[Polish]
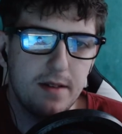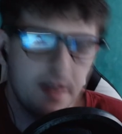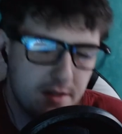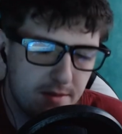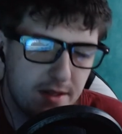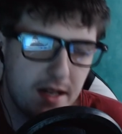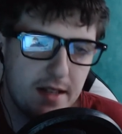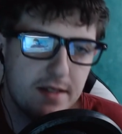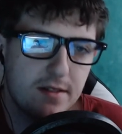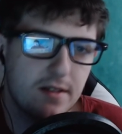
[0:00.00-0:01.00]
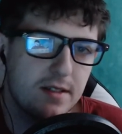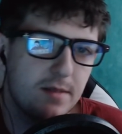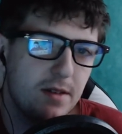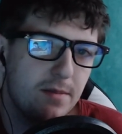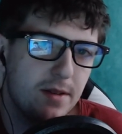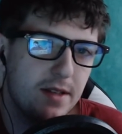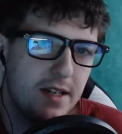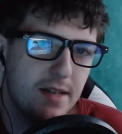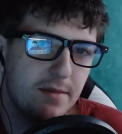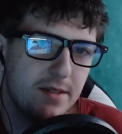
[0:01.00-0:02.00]
Jedziemy dalej z koksem, nie
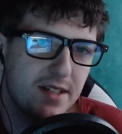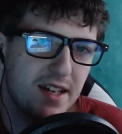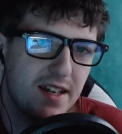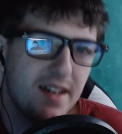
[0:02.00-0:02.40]
poddajemy się.